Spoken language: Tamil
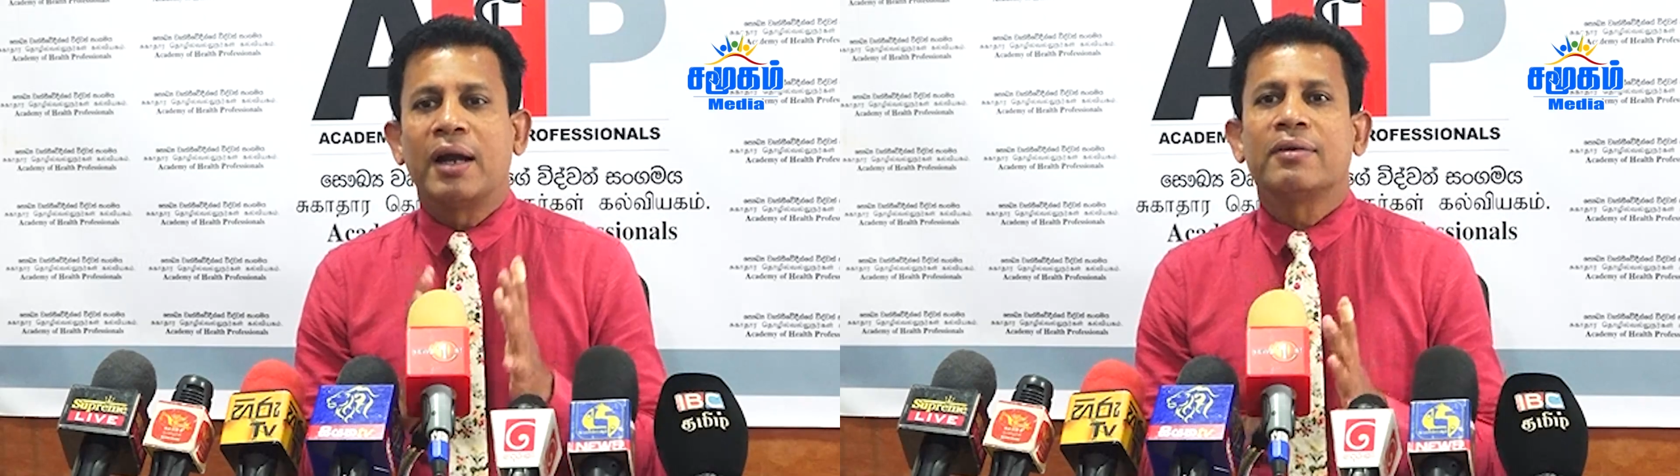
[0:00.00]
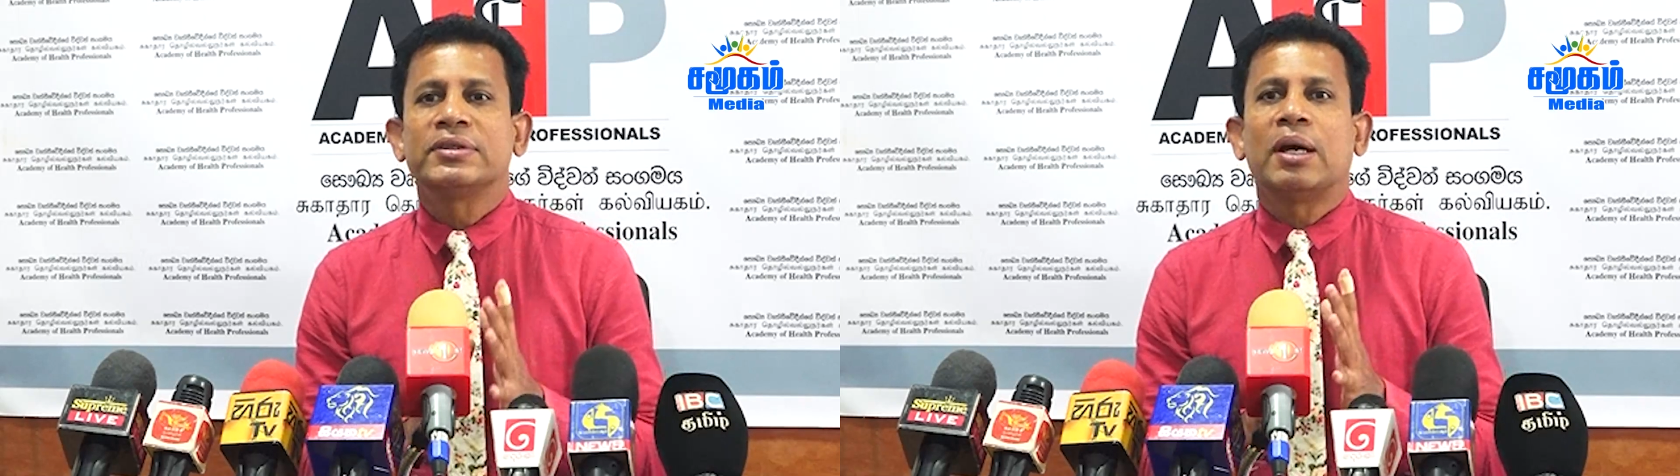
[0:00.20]

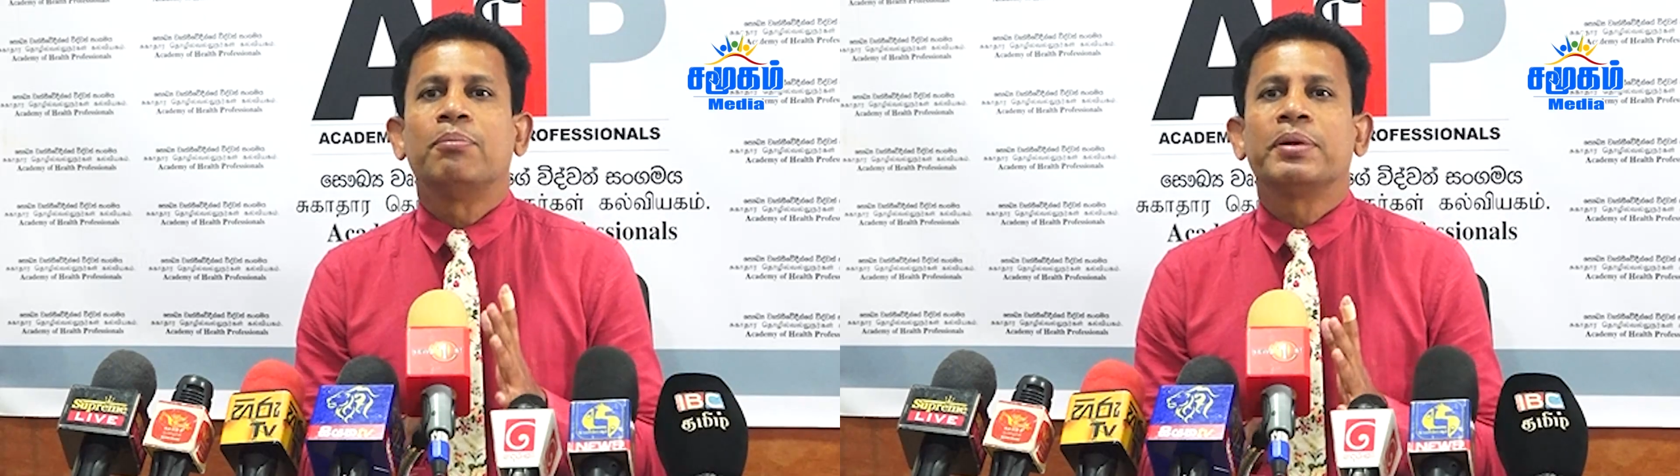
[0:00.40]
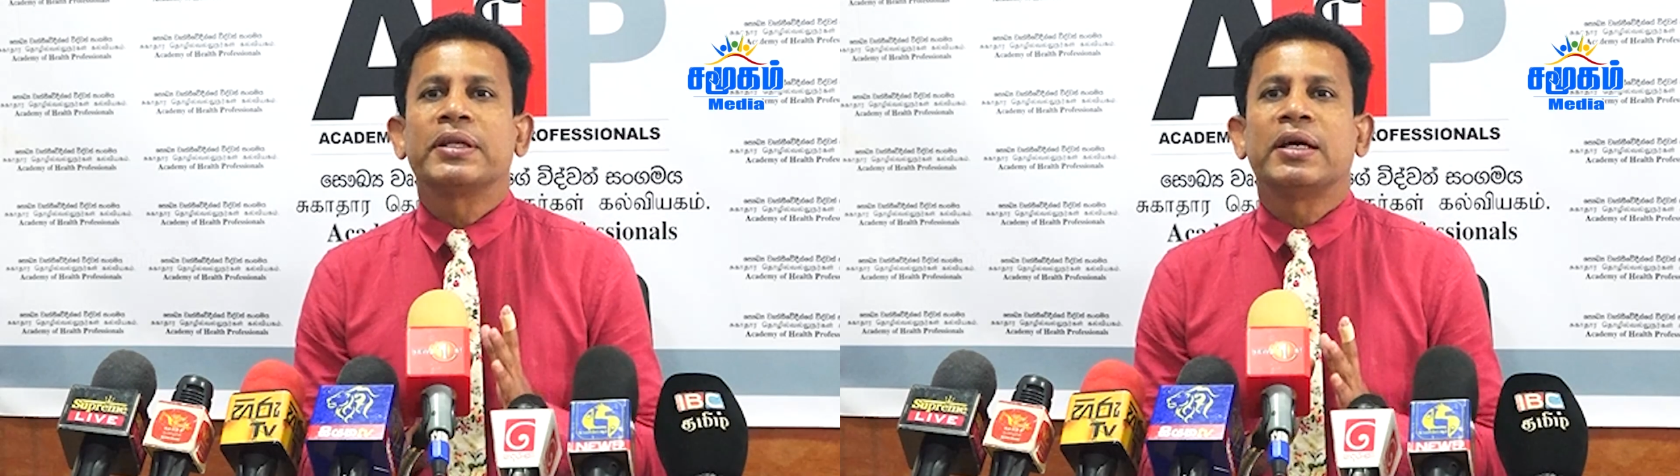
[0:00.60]
அல்லது
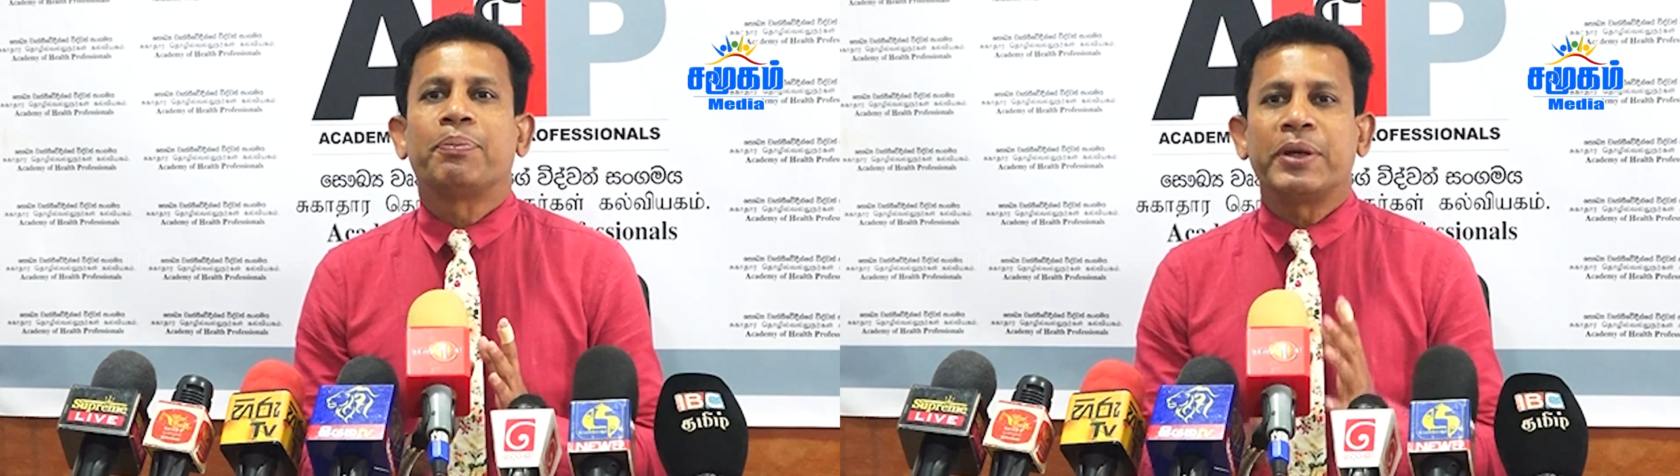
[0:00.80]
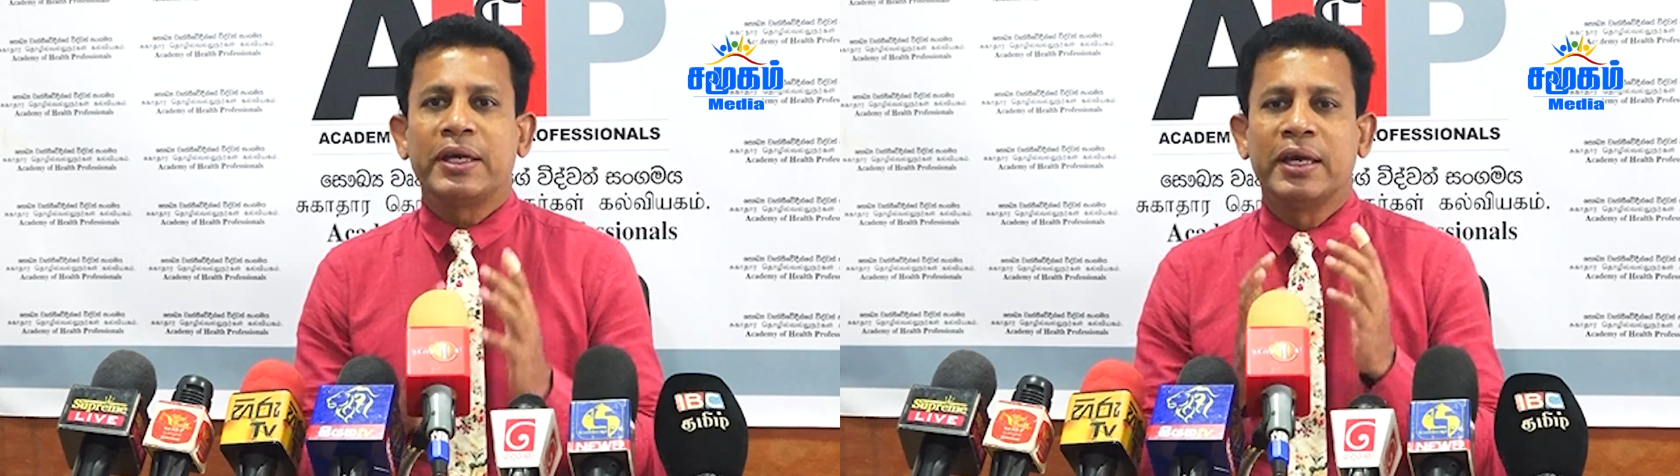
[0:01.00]

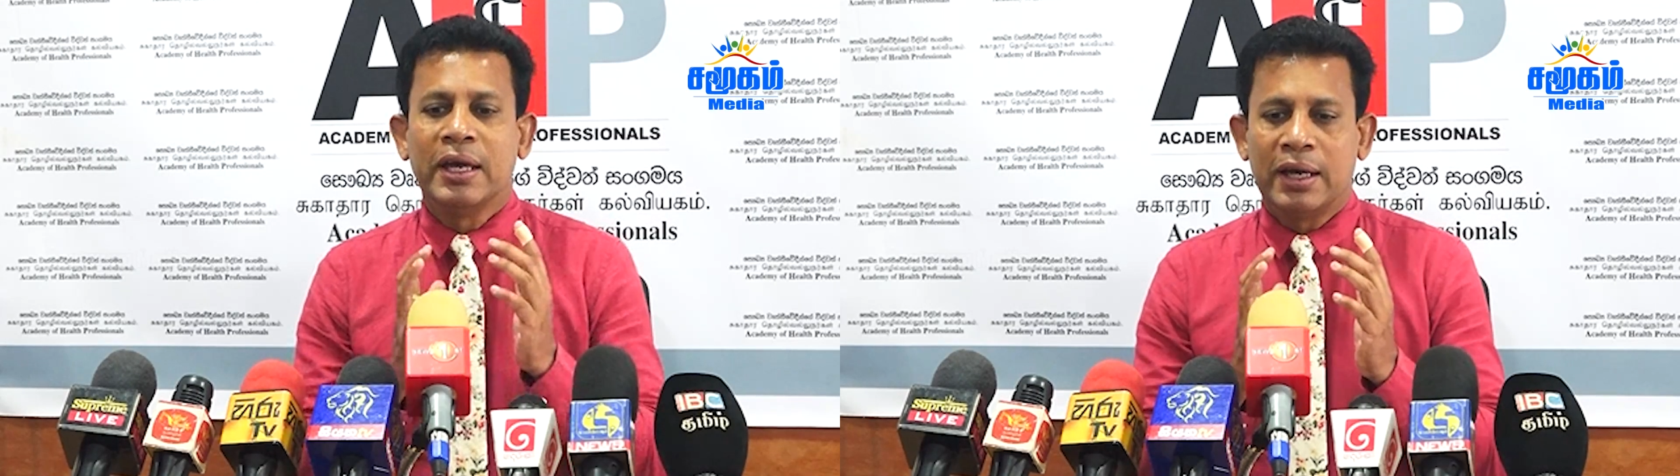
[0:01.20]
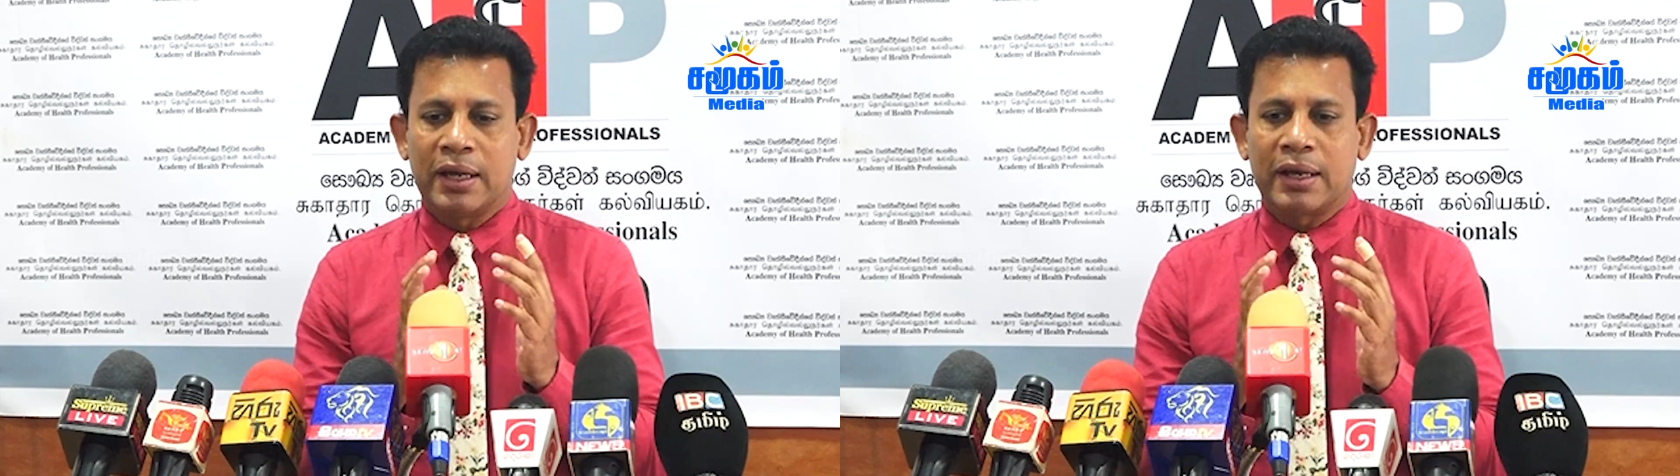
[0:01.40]
அறுபத்தைந்து
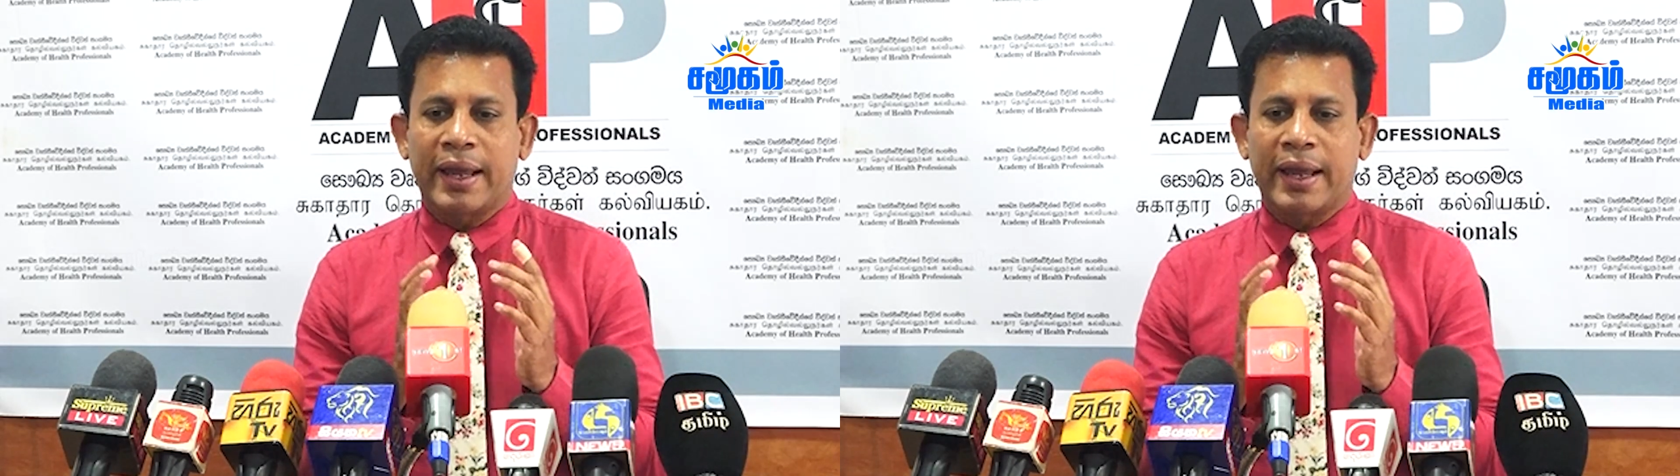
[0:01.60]
வயதுக்கு